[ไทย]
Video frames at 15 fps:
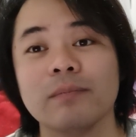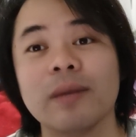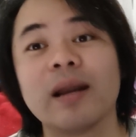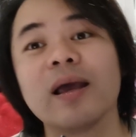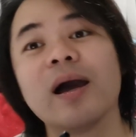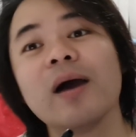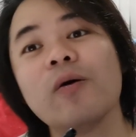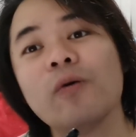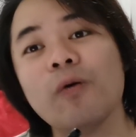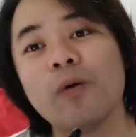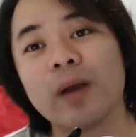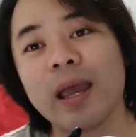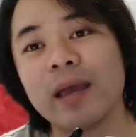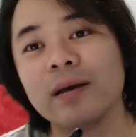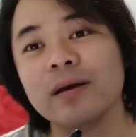มันก็เข้าโค้
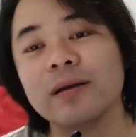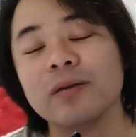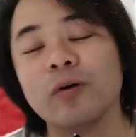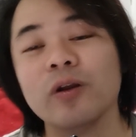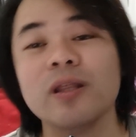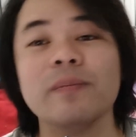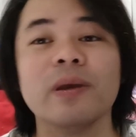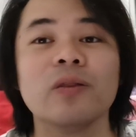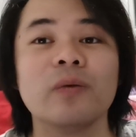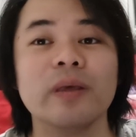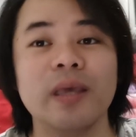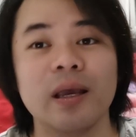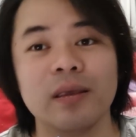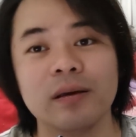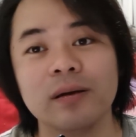งง่ายขึ้น โดยที่ไม่ต้อง
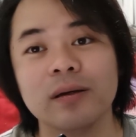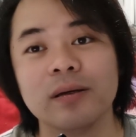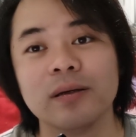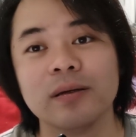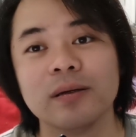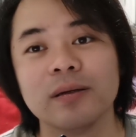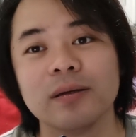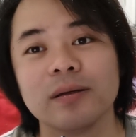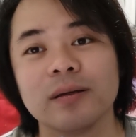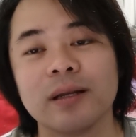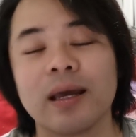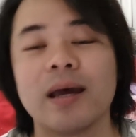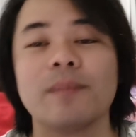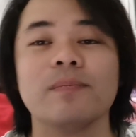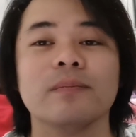เอียงเยอะ
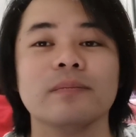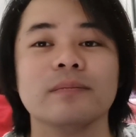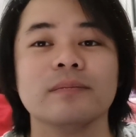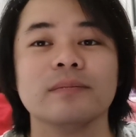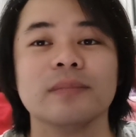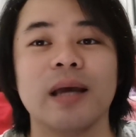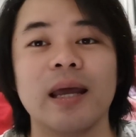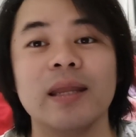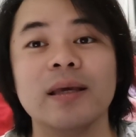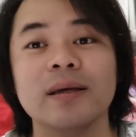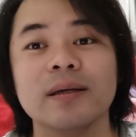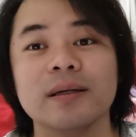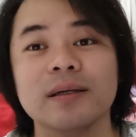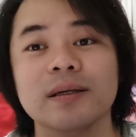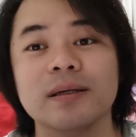นะครับ อันนี้
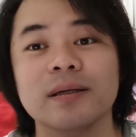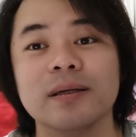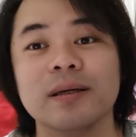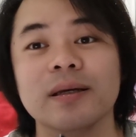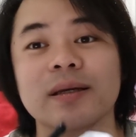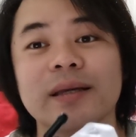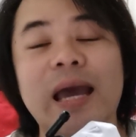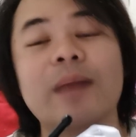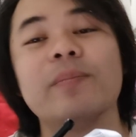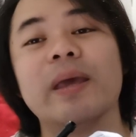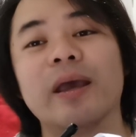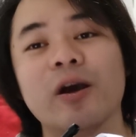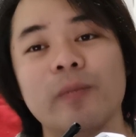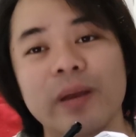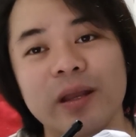คือการเบร
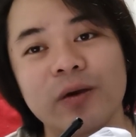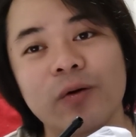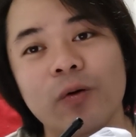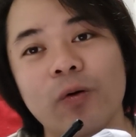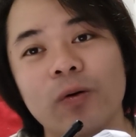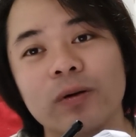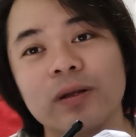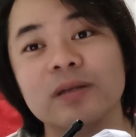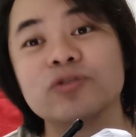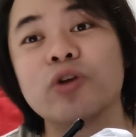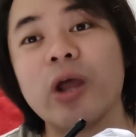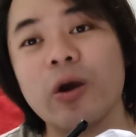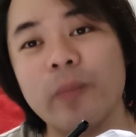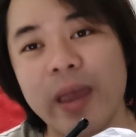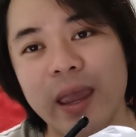กเข้าไปในโค้งหรือเท
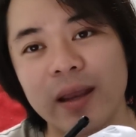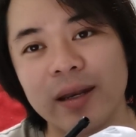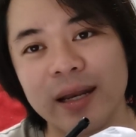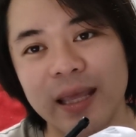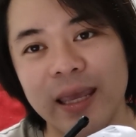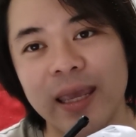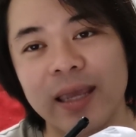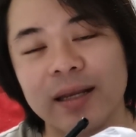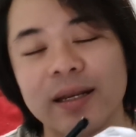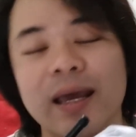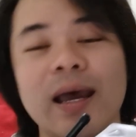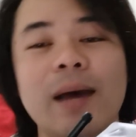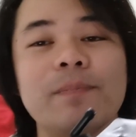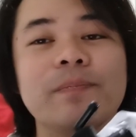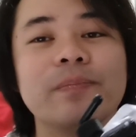รลเบรกนั่นเอง
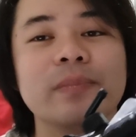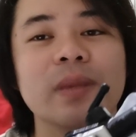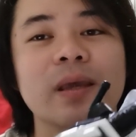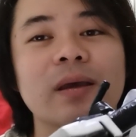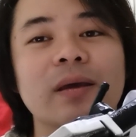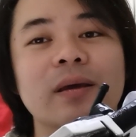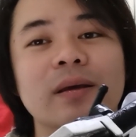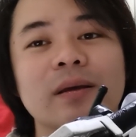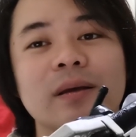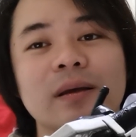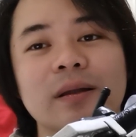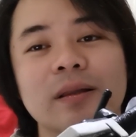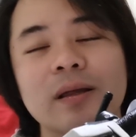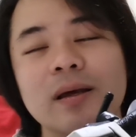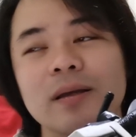นะครับ
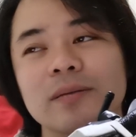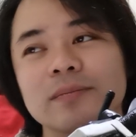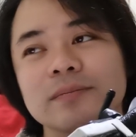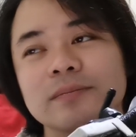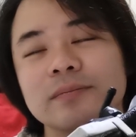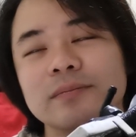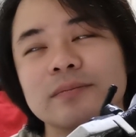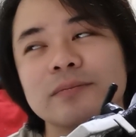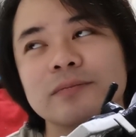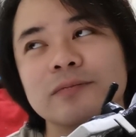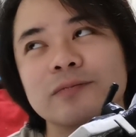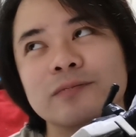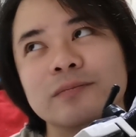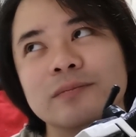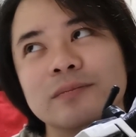ซึ่ง
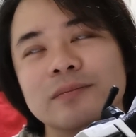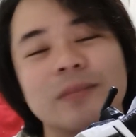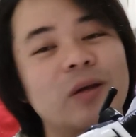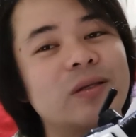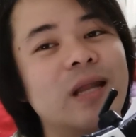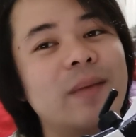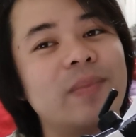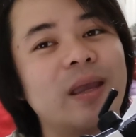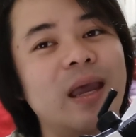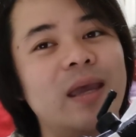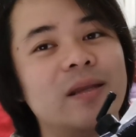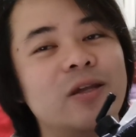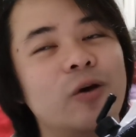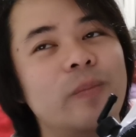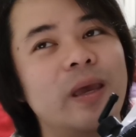เราจะทำยังไง
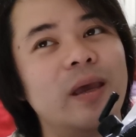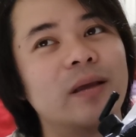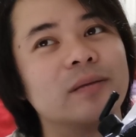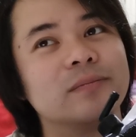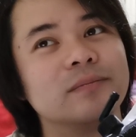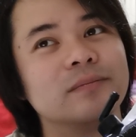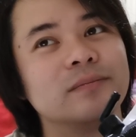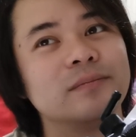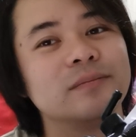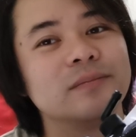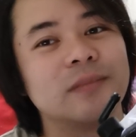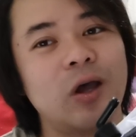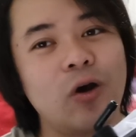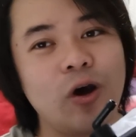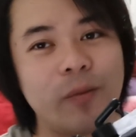เทรลเบรก
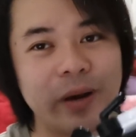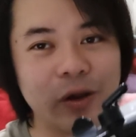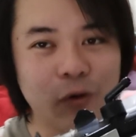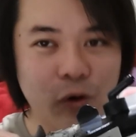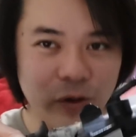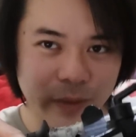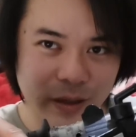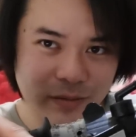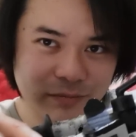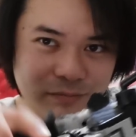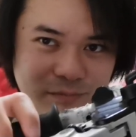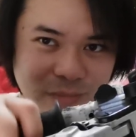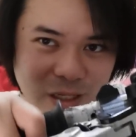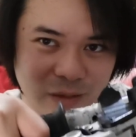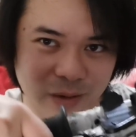เราเข้ามาในโค้งไหม
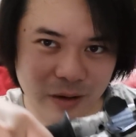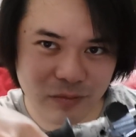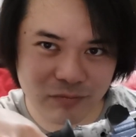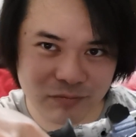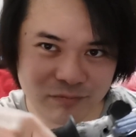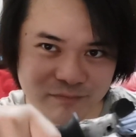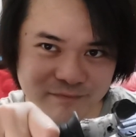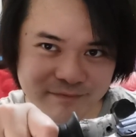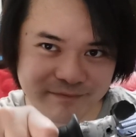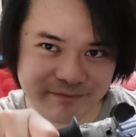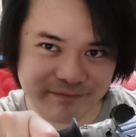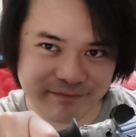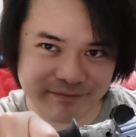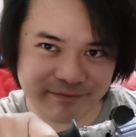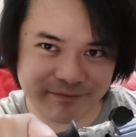บิดมัน
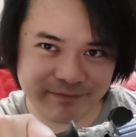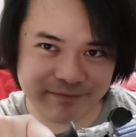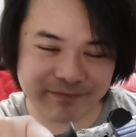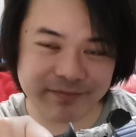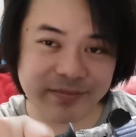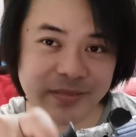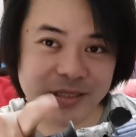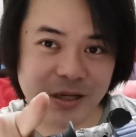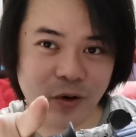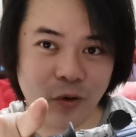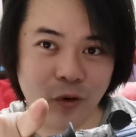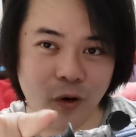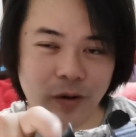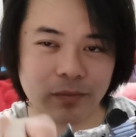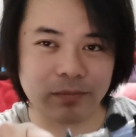เจอ
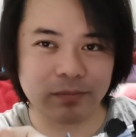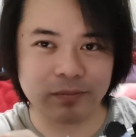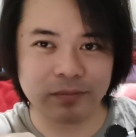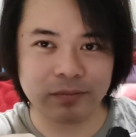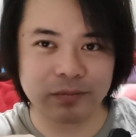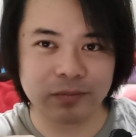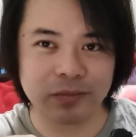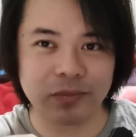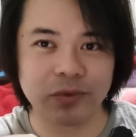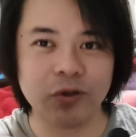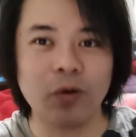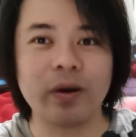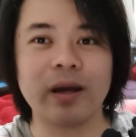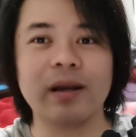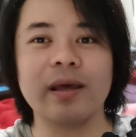โค้ง
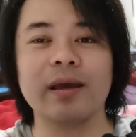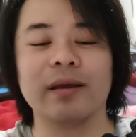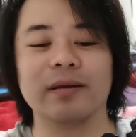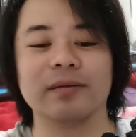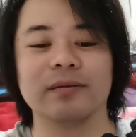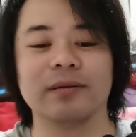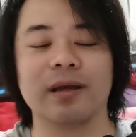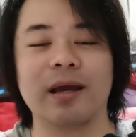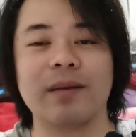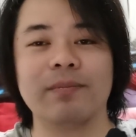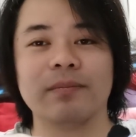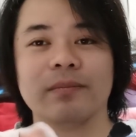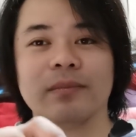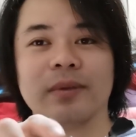ยกคันเร่งนะครับ